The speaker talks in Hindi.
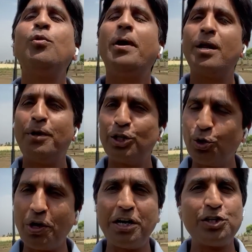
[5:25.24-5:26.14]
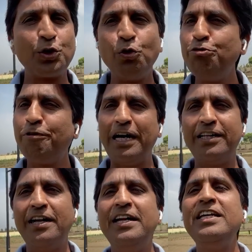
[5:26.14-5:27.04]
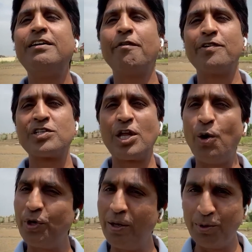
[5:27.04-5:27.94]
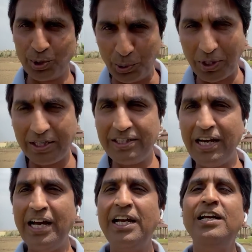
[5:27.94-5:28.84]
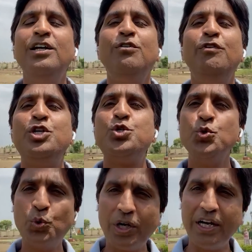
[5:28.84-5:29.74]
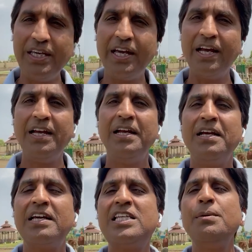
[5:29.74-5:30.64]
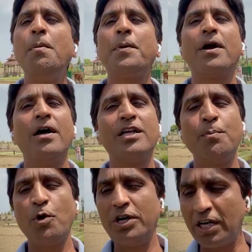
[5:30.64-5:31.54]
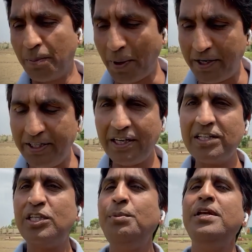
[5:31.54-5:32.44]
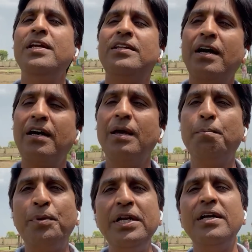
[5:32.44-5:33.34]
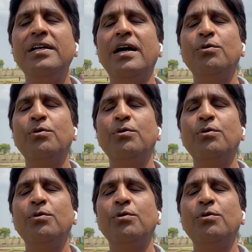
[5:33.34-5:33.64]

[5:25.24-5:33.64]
को बार बार दोहराने से कोई फायदा नहीं कि व्यवस्थाओं ने हमें धोखा दिया है वे चूक गई हैं किसी भी प्रकार की पॉलिटिकल पार्टी या किसी भी नेता के प्रिय या